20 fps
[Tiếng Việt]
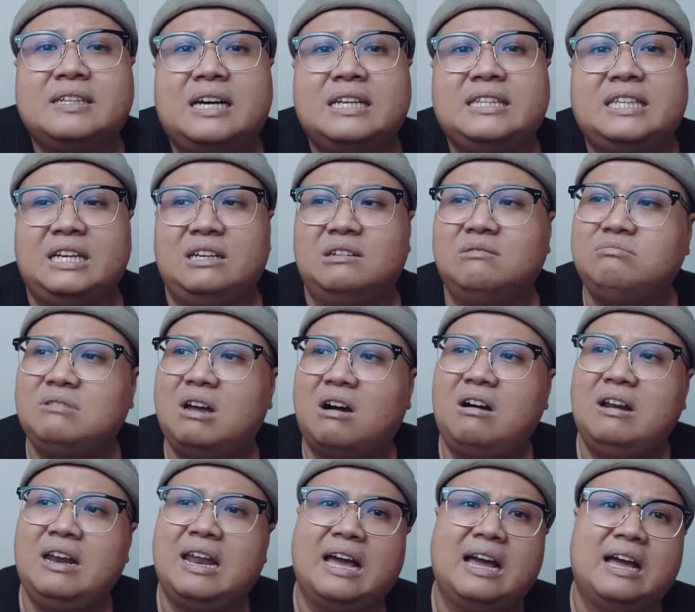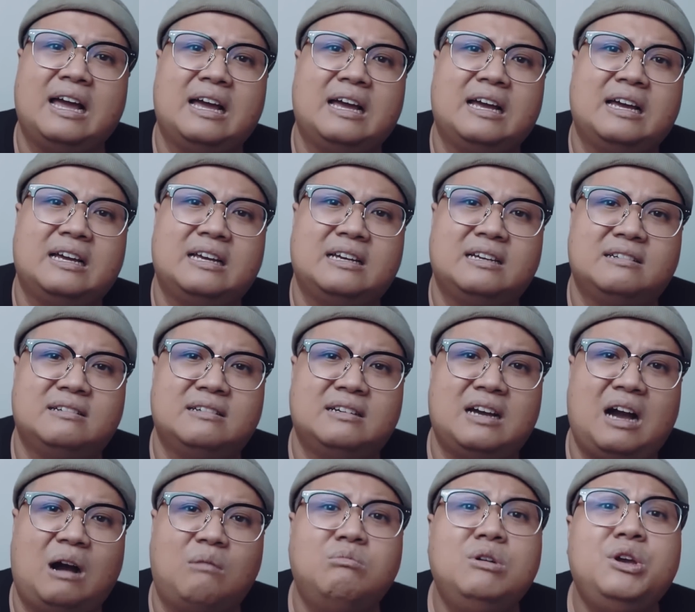đó thì lúc đó là
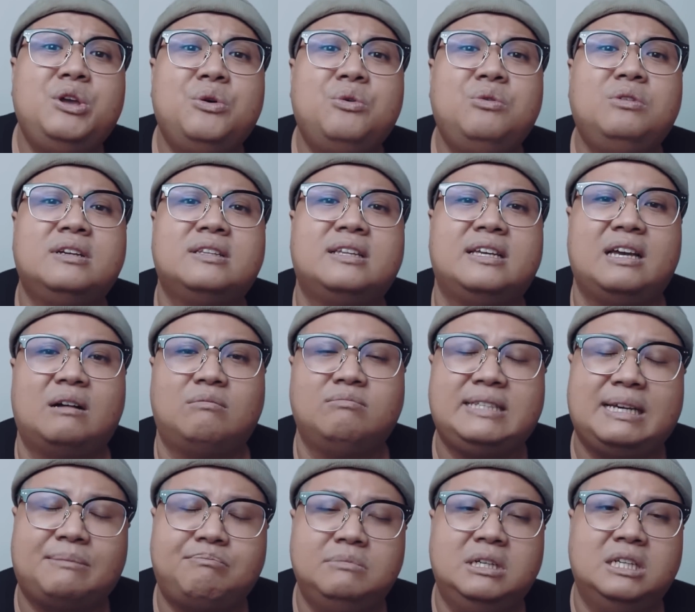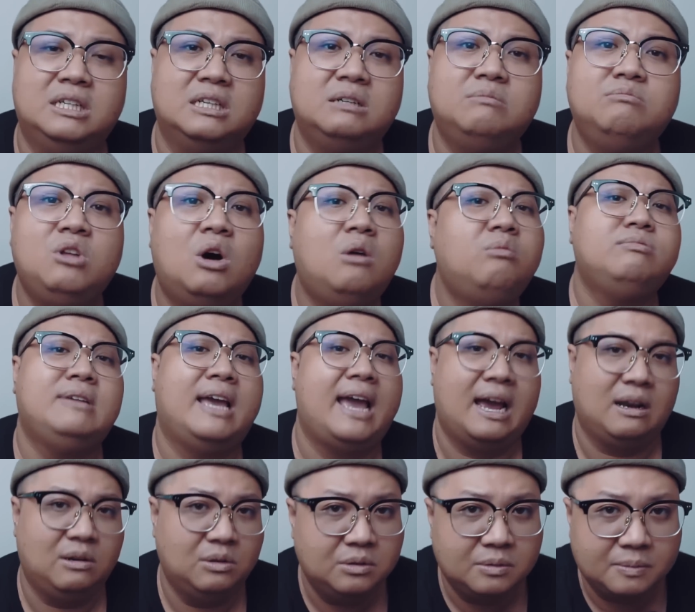ông yếu đó thì ông châm lửa ông đốt
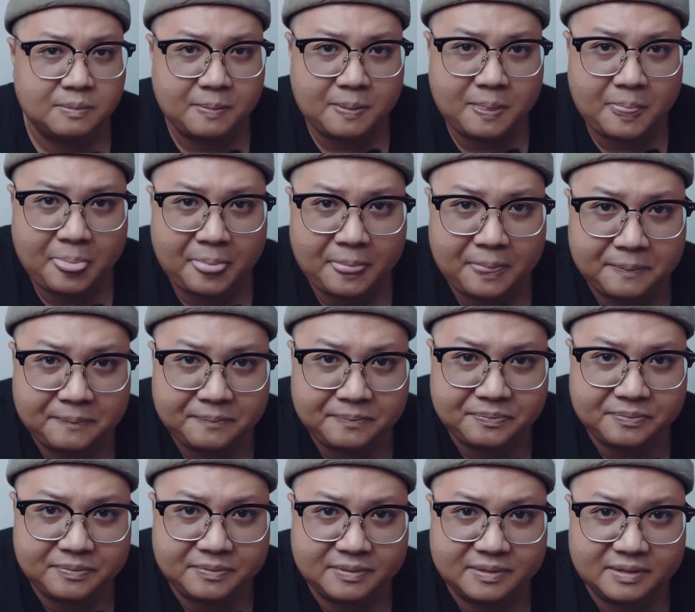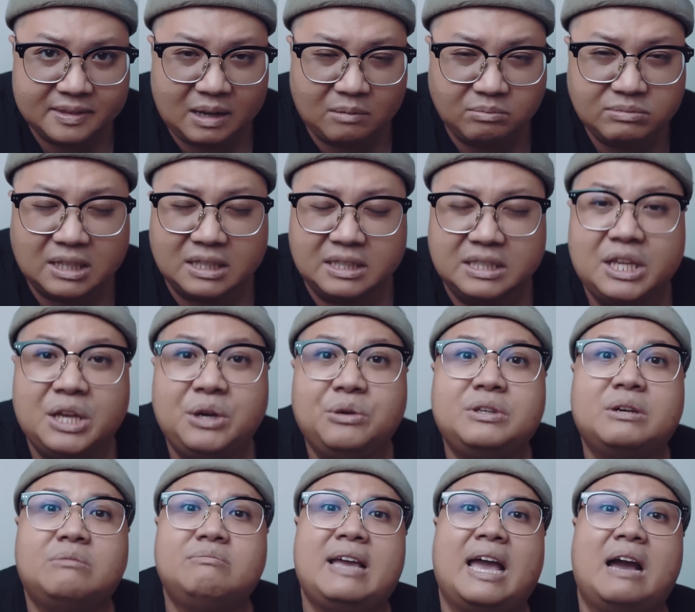nhà luôn ông tự
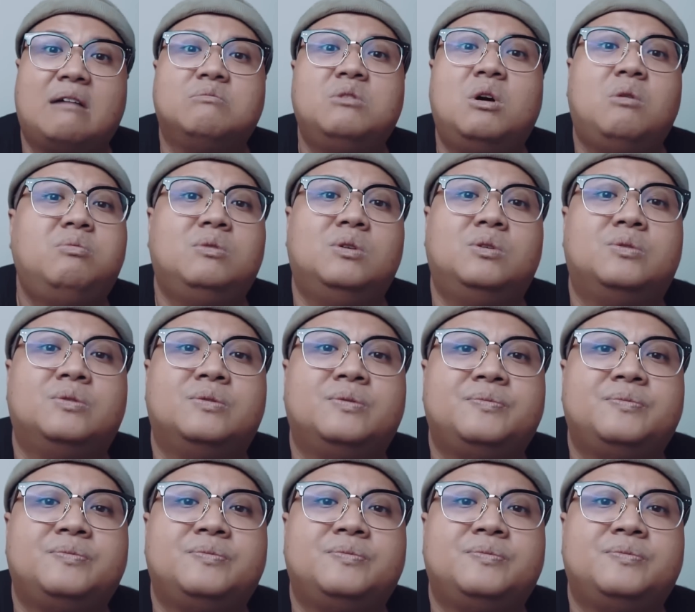thiêu trong nhà ông đốt luôn